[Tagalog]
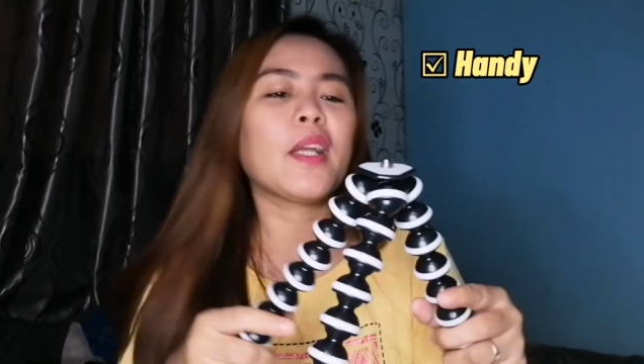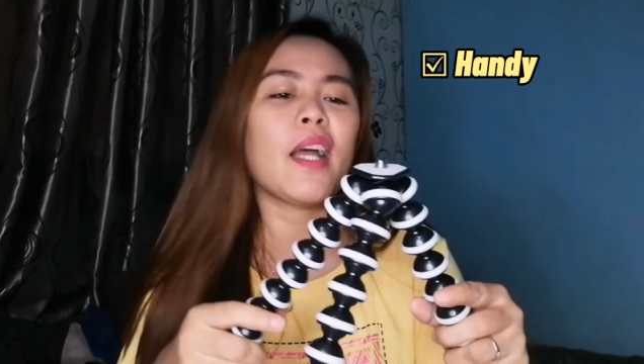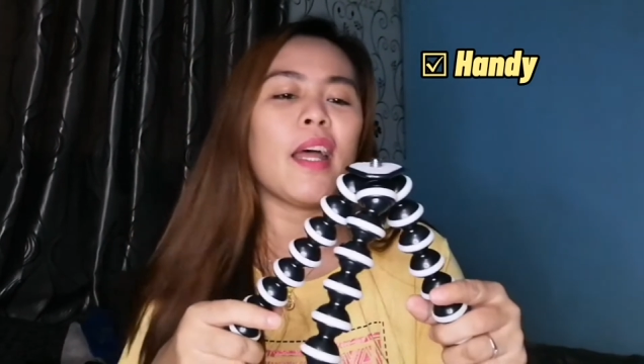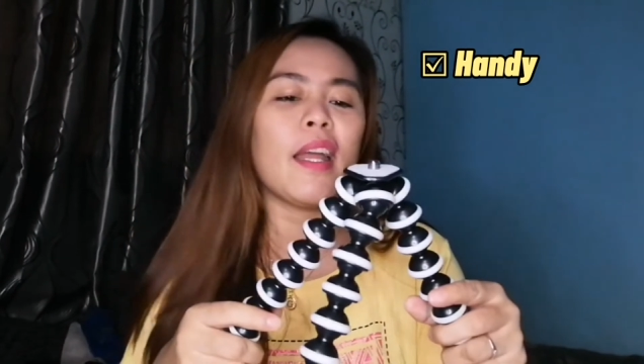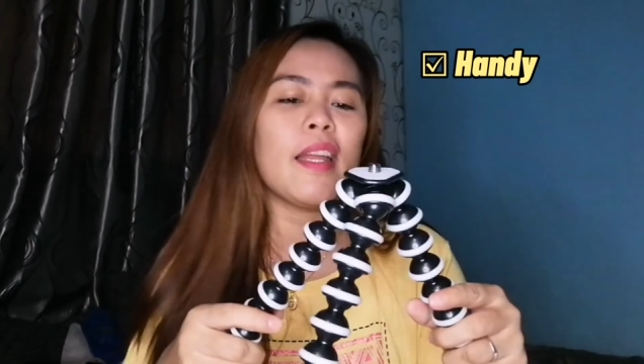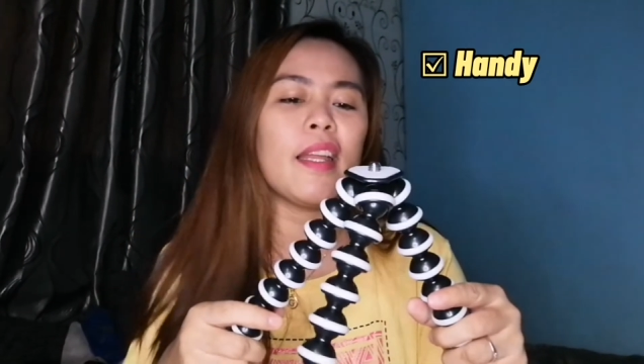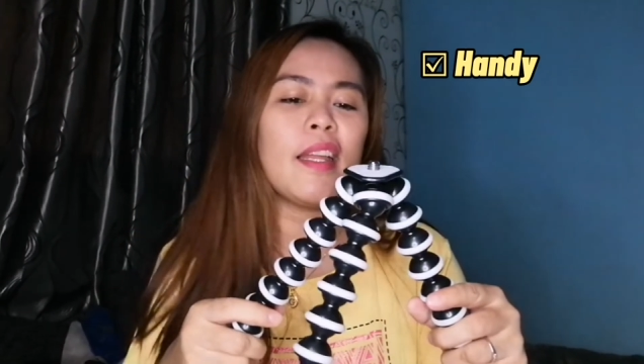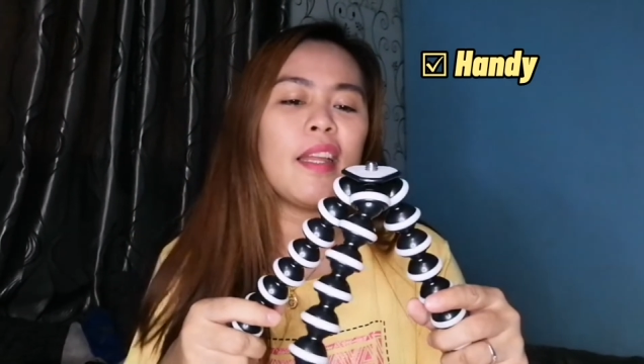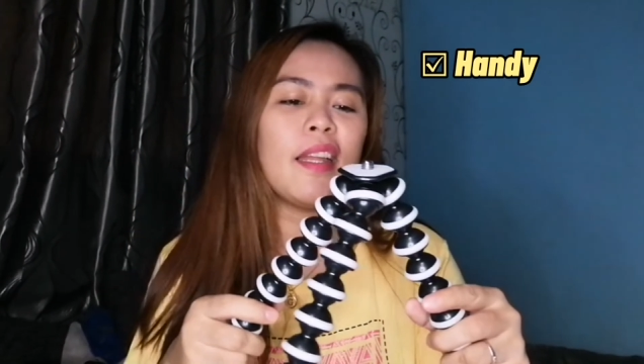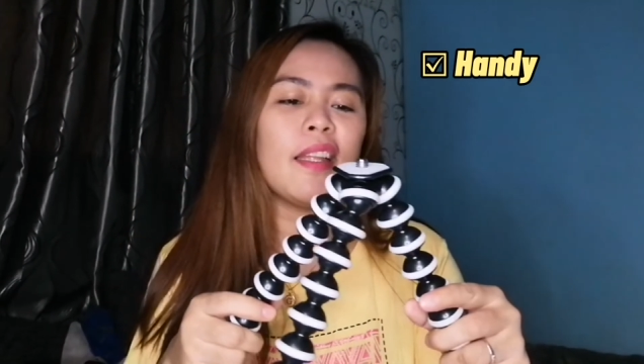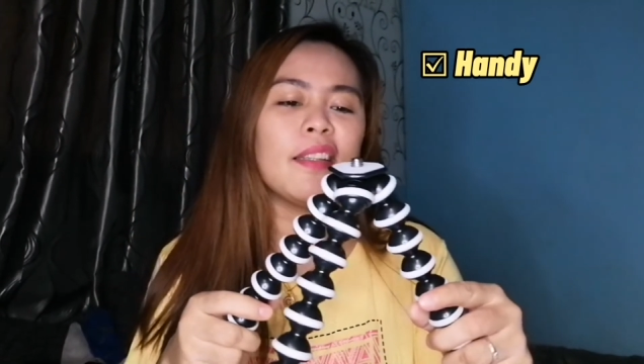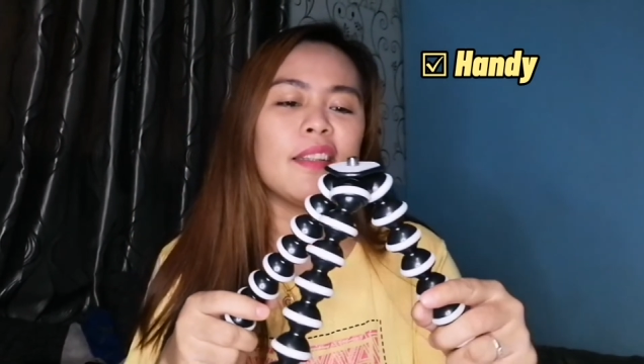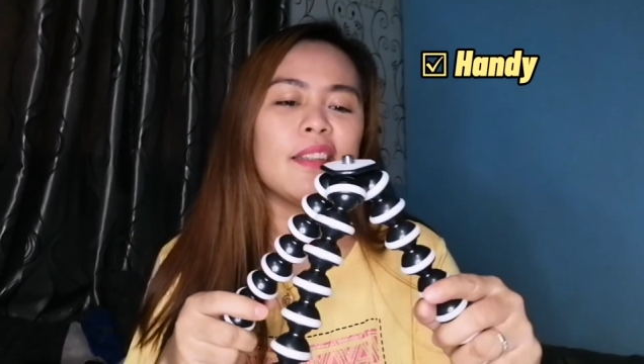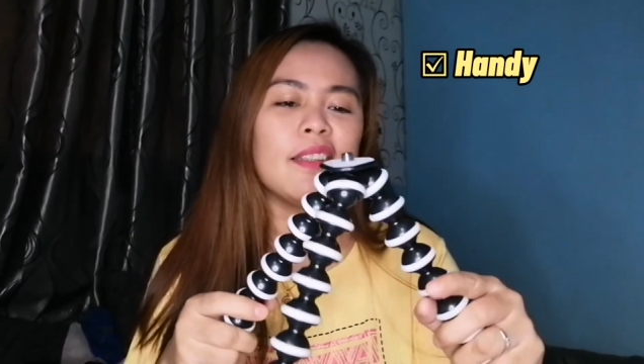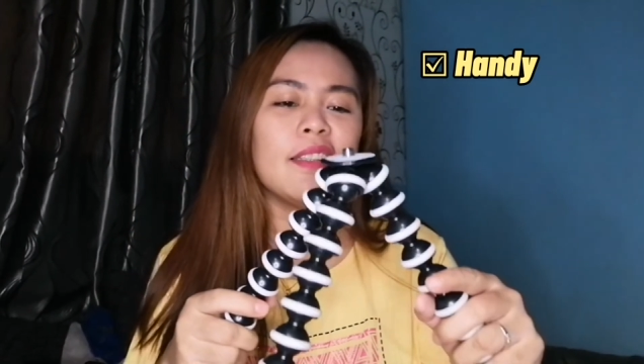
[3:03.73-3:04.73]

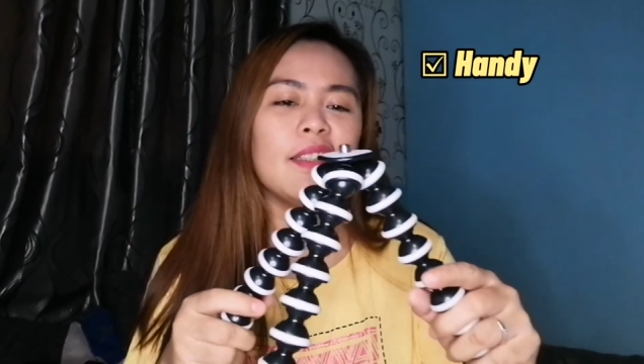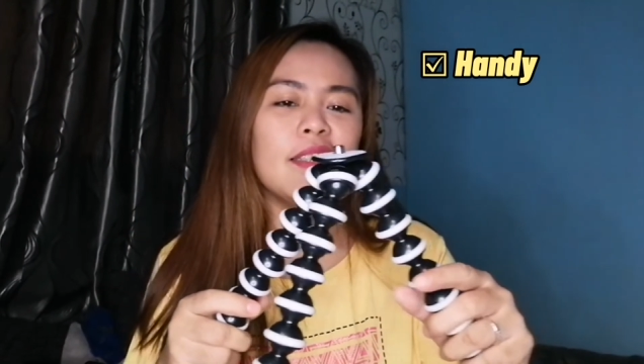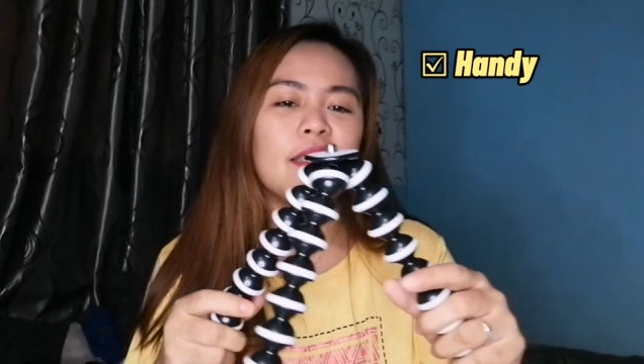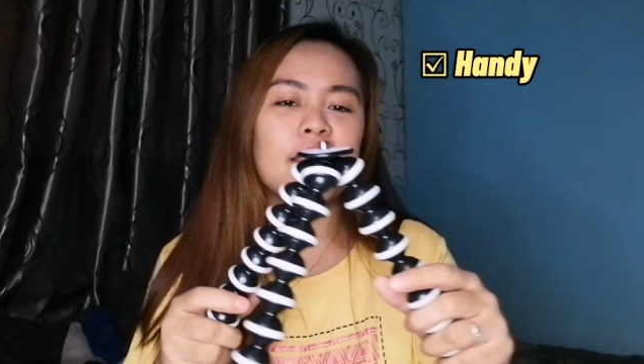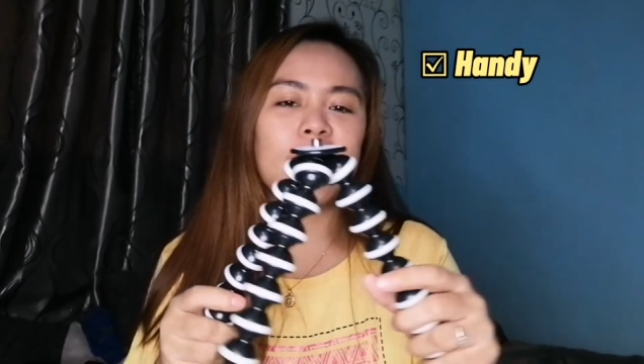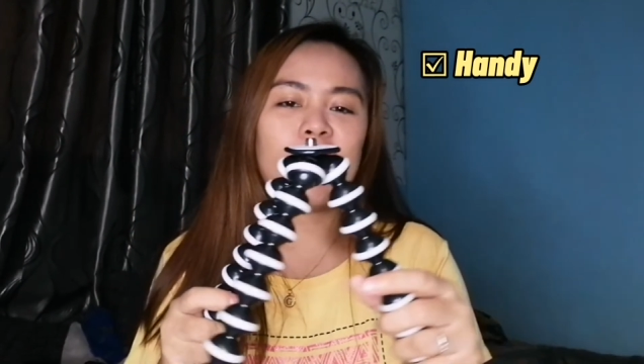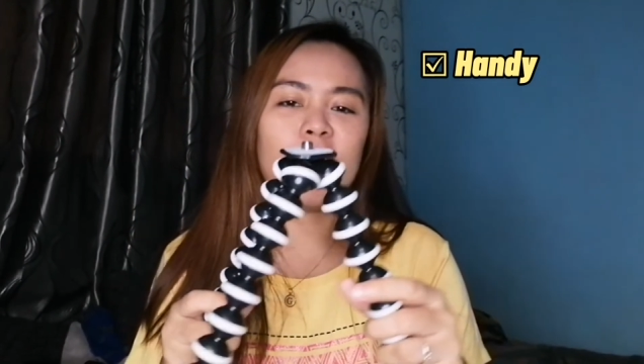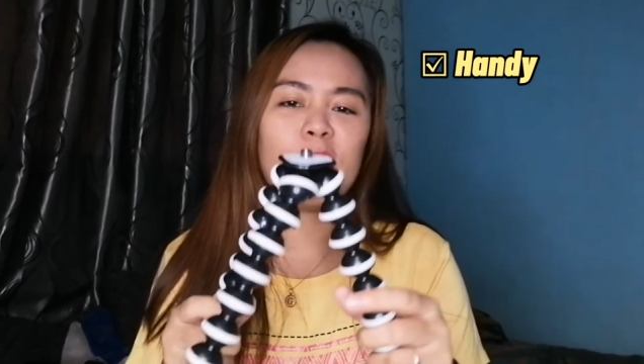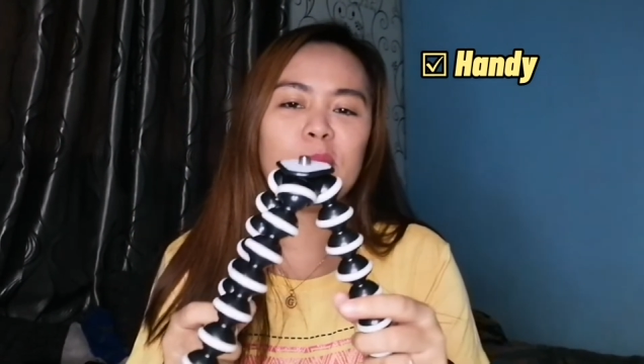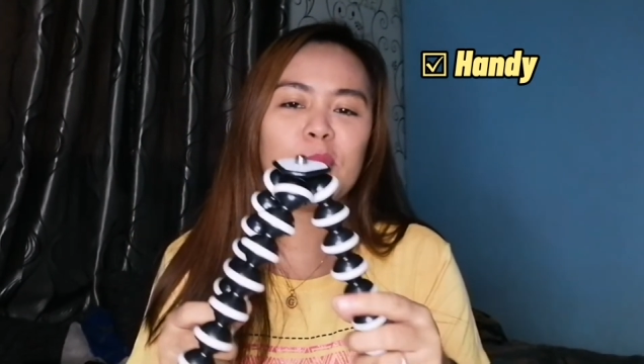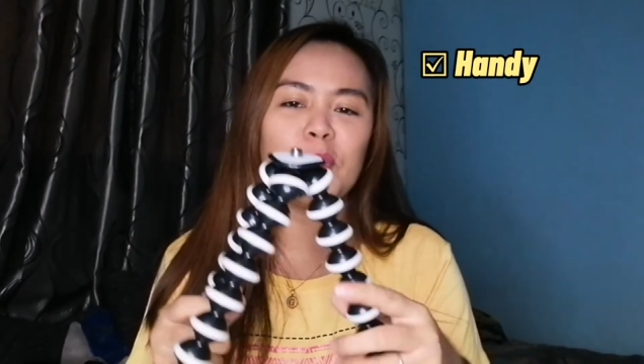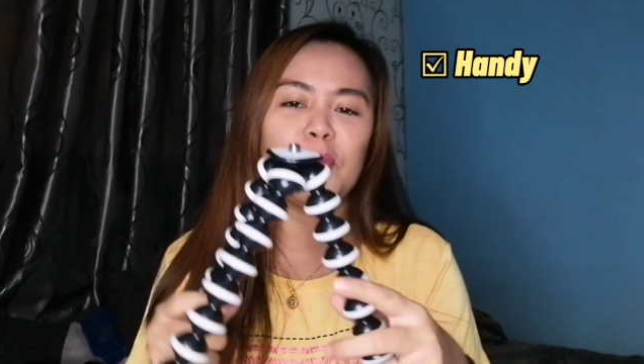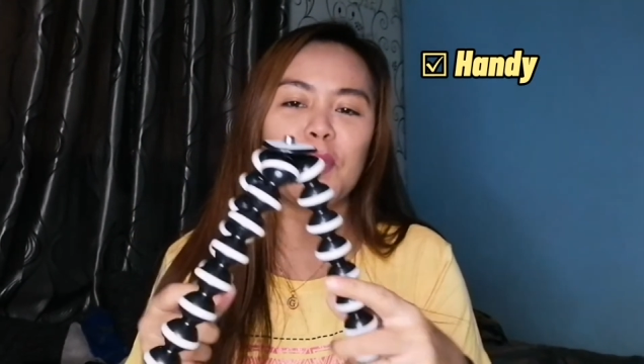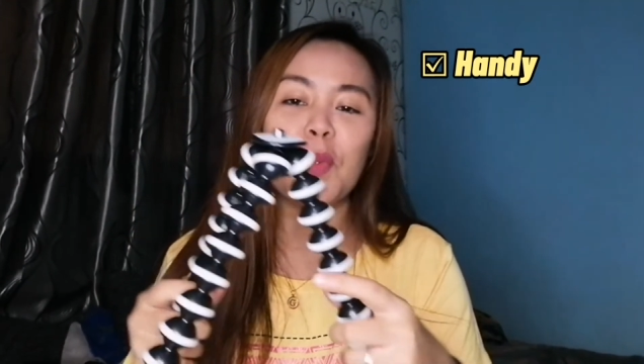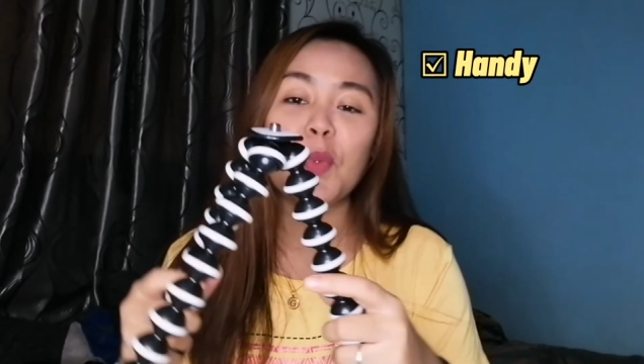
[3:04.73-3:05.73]
kahit um,